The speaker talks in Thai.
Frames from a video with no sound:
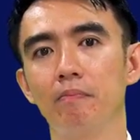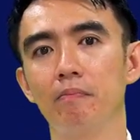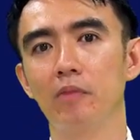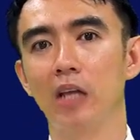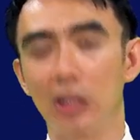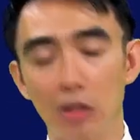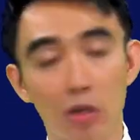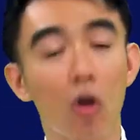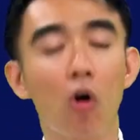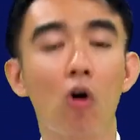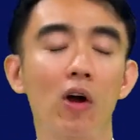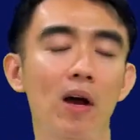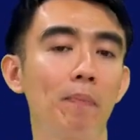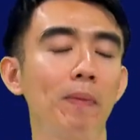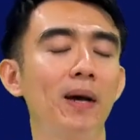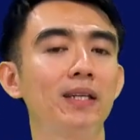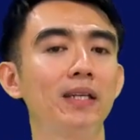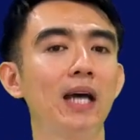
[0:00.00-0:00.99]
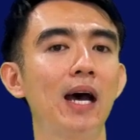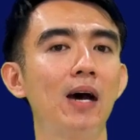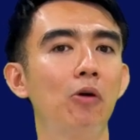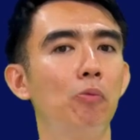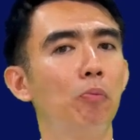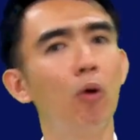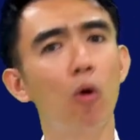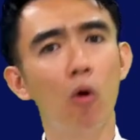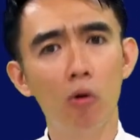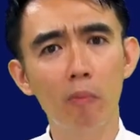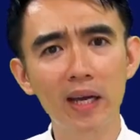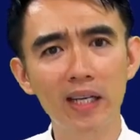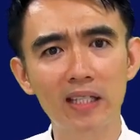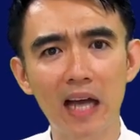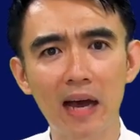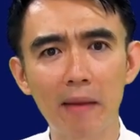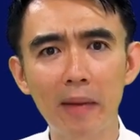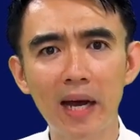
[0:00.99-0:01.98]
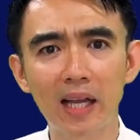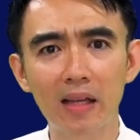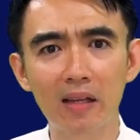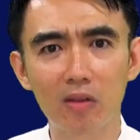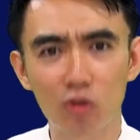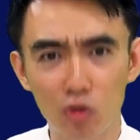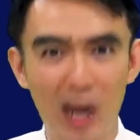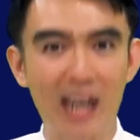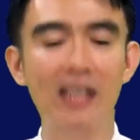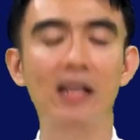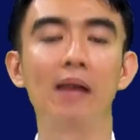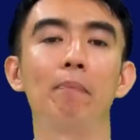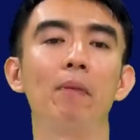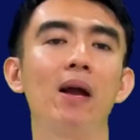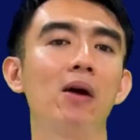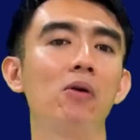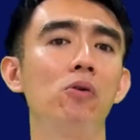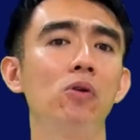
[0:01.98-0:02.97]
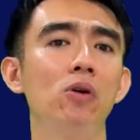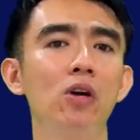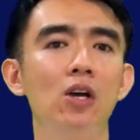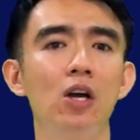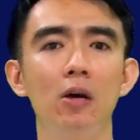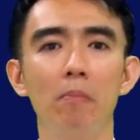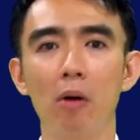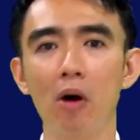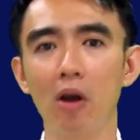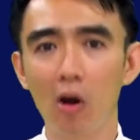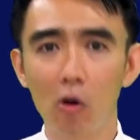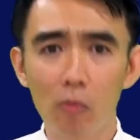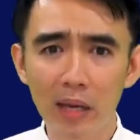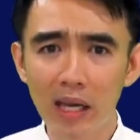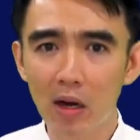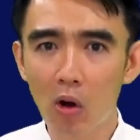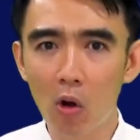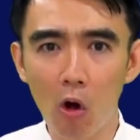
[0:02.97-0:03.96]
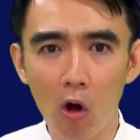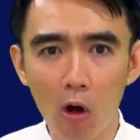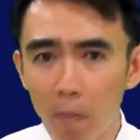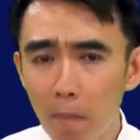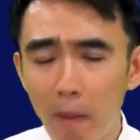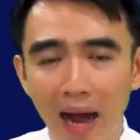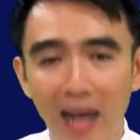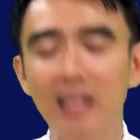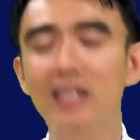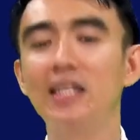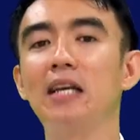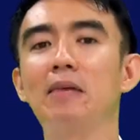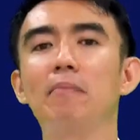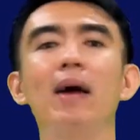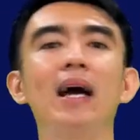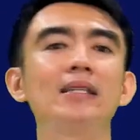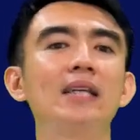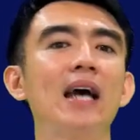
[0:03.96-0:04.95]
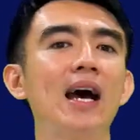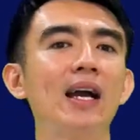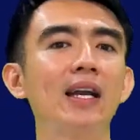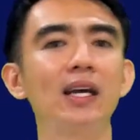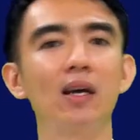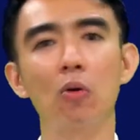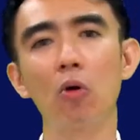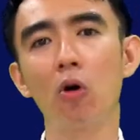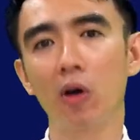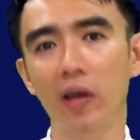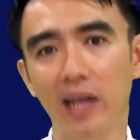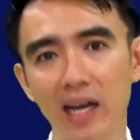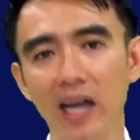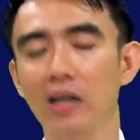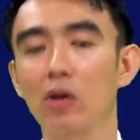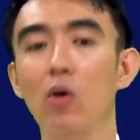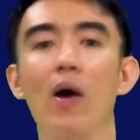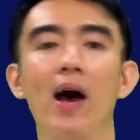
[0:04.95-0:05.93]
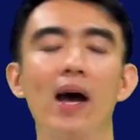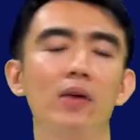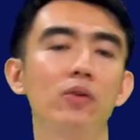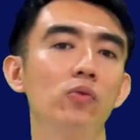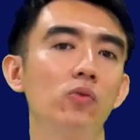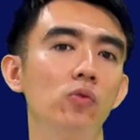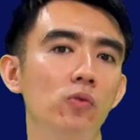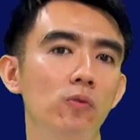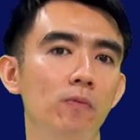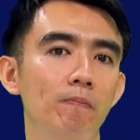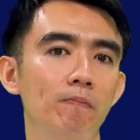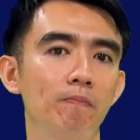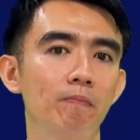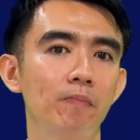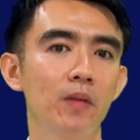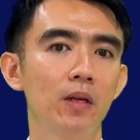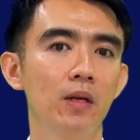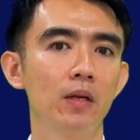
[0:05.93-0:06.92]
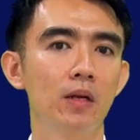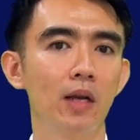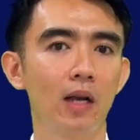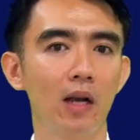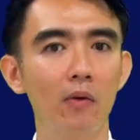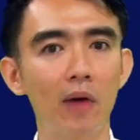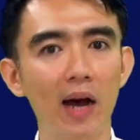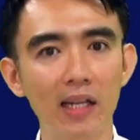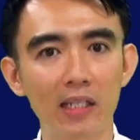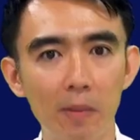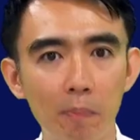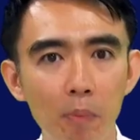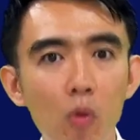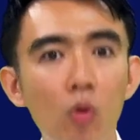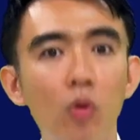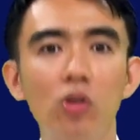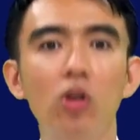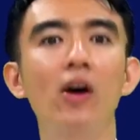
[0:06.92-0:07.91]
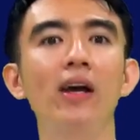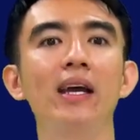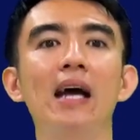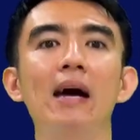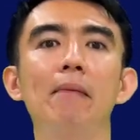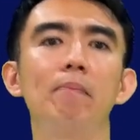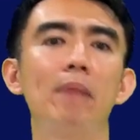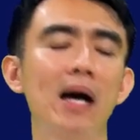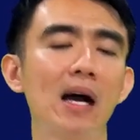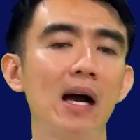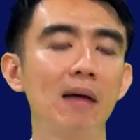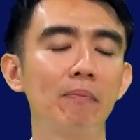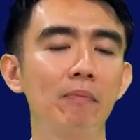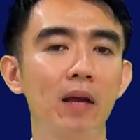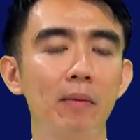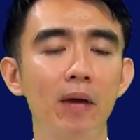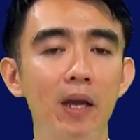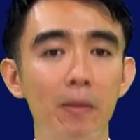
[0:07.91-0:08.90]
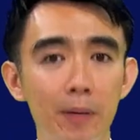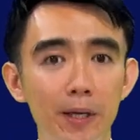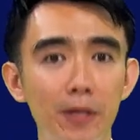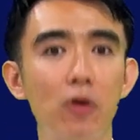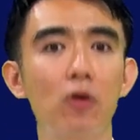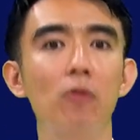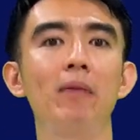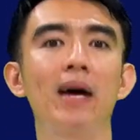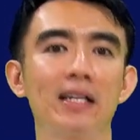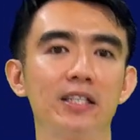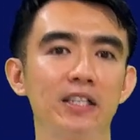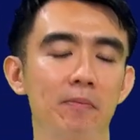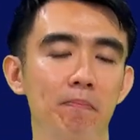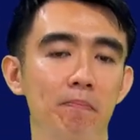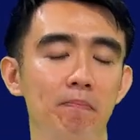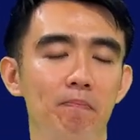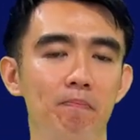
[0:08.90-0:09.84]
ติดต่อกับพระเจ้าพระองค์ไม่สามารถตรัสกับเราเพราะเรามีของบางสิ่งบางอย่างเนี่ยคอยขัดขวางอยู่เราอาจจะพูดถ้อยคำบางคำทำให้พี่น้องบาดเจ็บ